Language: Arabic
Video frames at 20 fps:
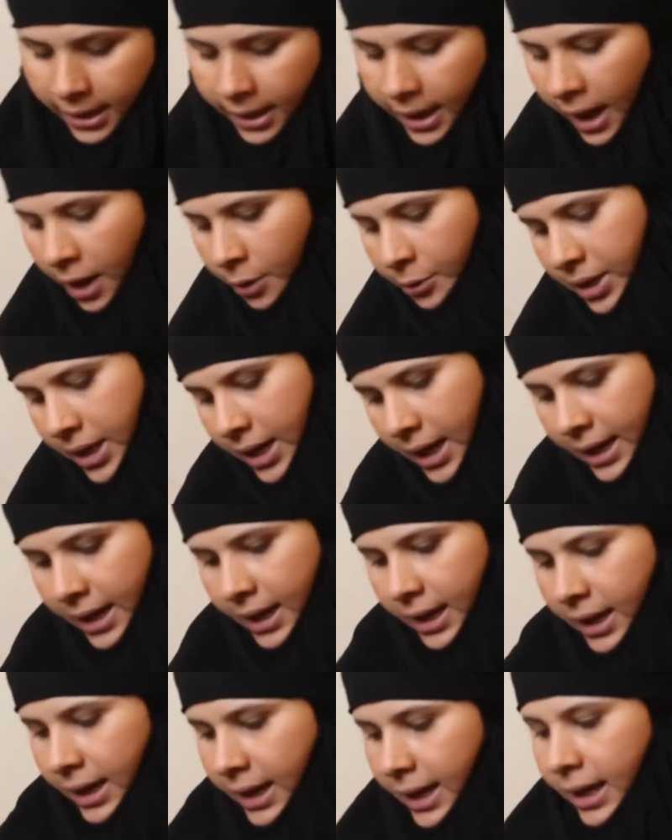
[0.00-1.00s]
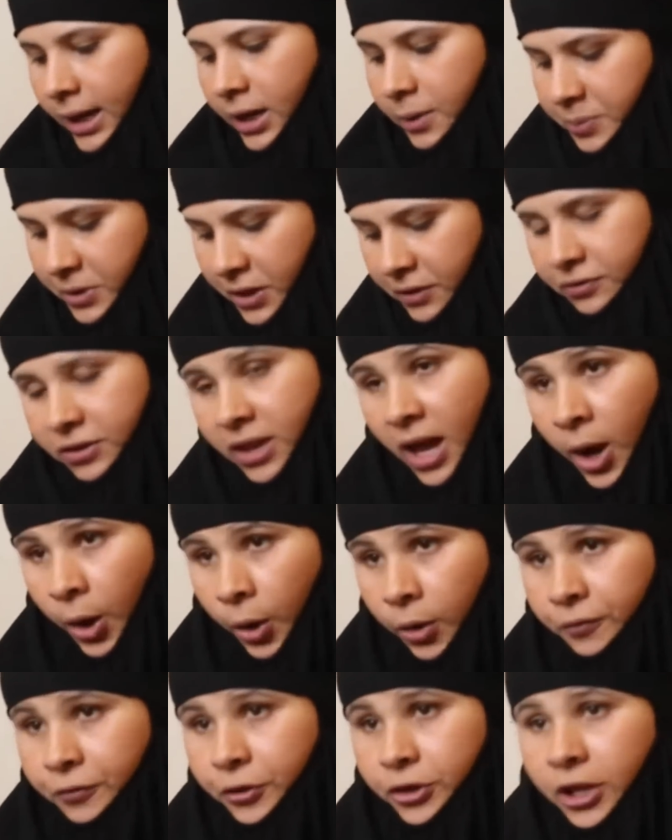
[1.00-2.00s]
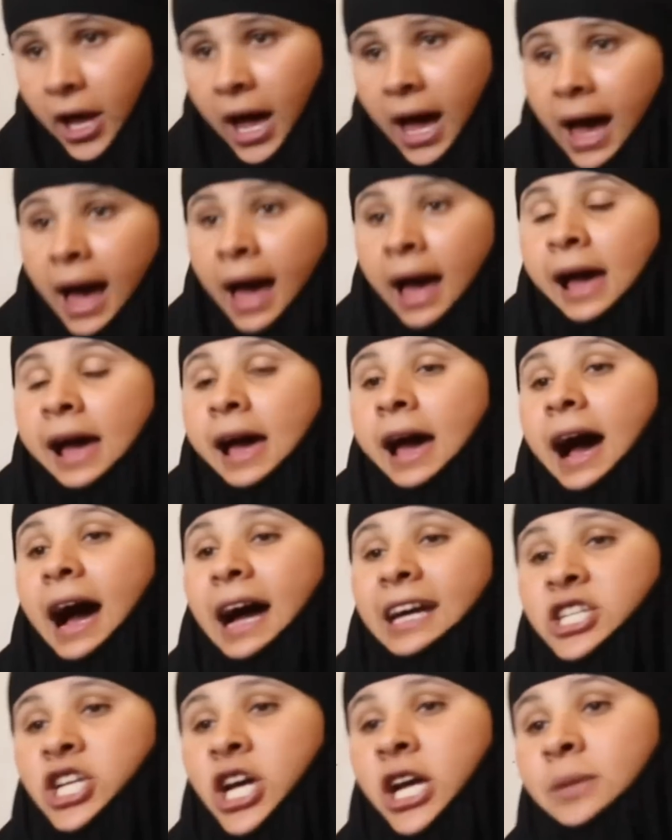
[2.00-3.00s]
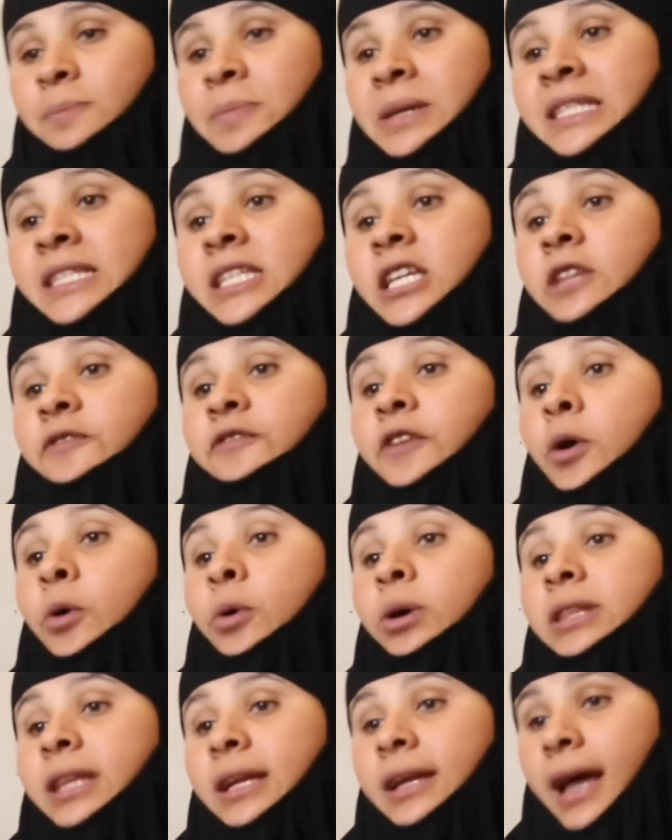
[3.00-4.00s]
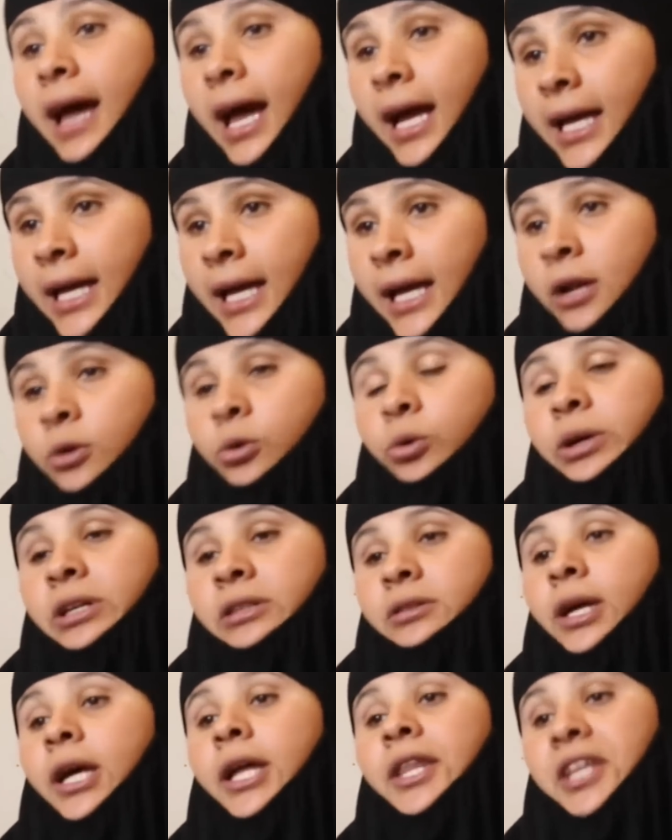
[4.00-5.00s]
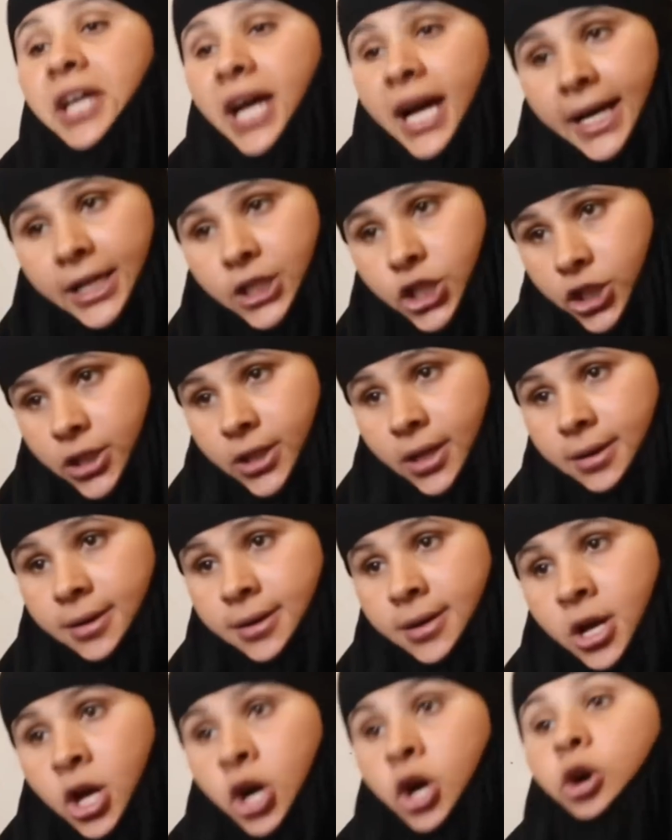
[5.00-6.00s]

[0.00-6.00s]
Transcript: قاويرة هيك بتفتحوا فتحه عشان بس تفوت الاكل وين تقضي حاجتها